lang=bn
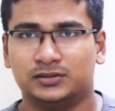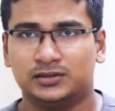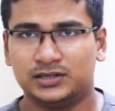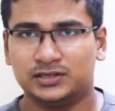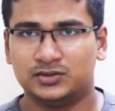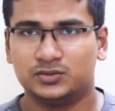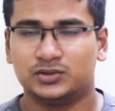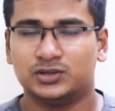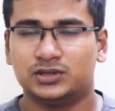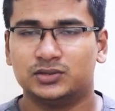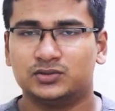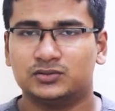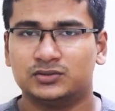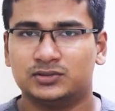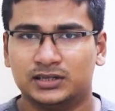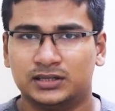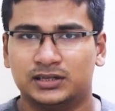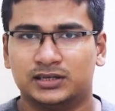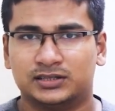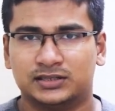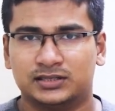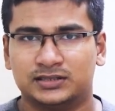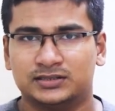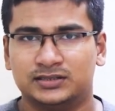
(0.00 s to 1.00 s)
কিছু কিছু
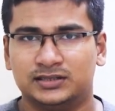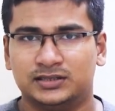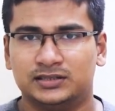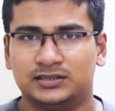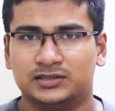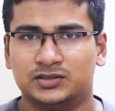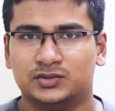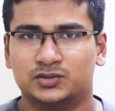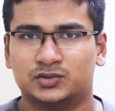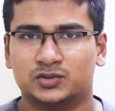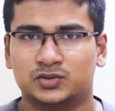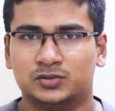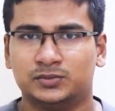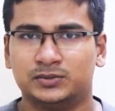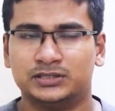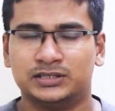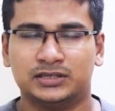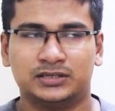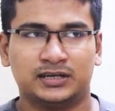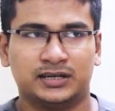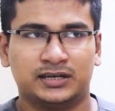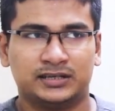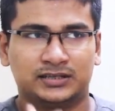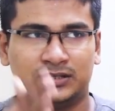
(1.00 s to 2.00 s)
সিলেক্টেড সিরিজ ইউজ করবে
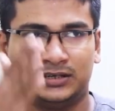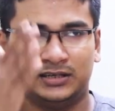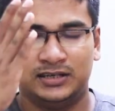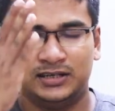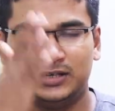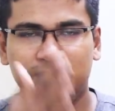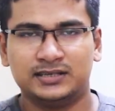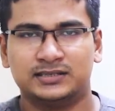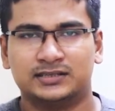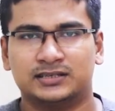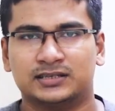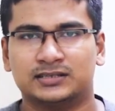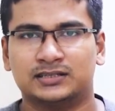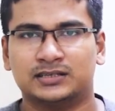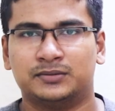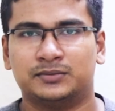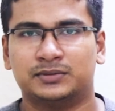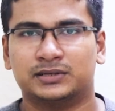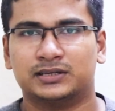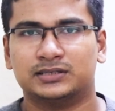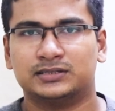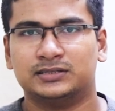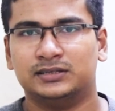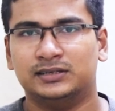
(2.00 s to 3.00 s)
সেটার একটা লিস্ট আছে
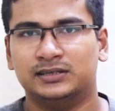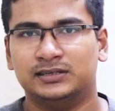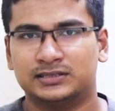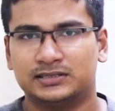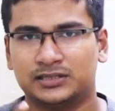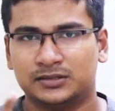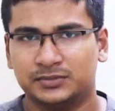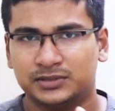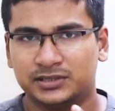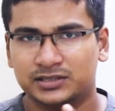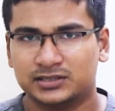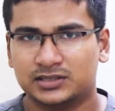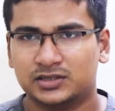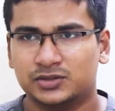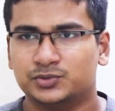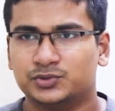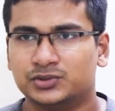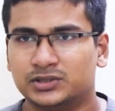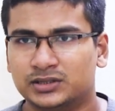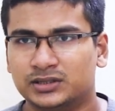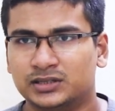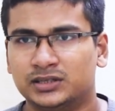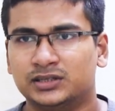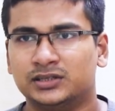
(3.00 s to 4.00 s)
আমার কাছে লিস্ট আমি
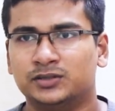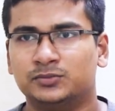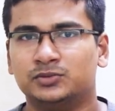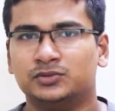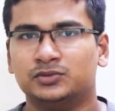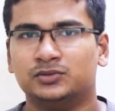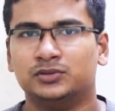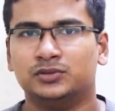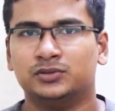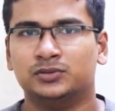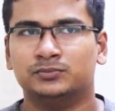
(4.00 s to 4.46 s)
ডিসক্রিপশনে দিয়ে দিব